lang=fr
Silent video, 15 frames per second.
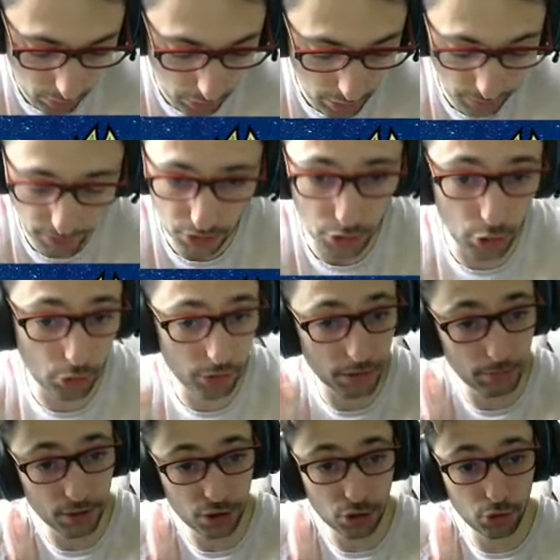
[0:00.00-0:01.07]
Il m'a dit, il
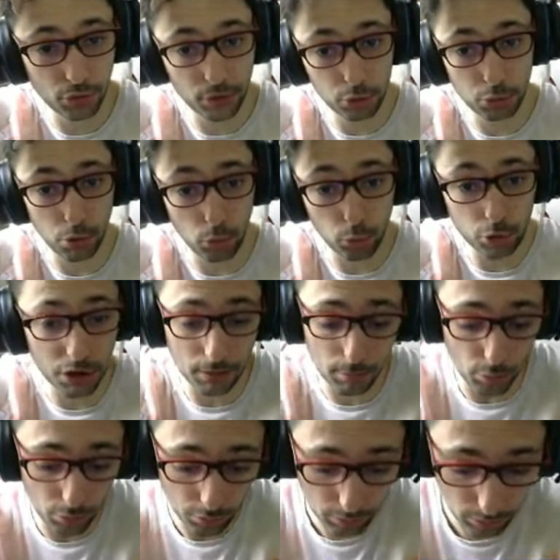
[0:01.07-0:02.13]
m'a dit tu vas jouer rouge et
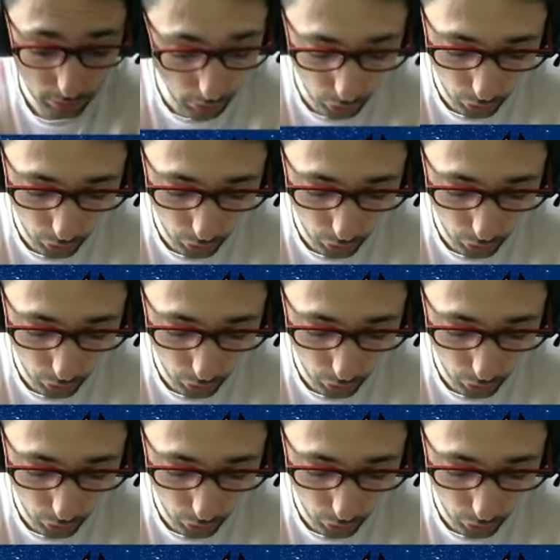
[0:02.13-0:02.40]
bleu, euh,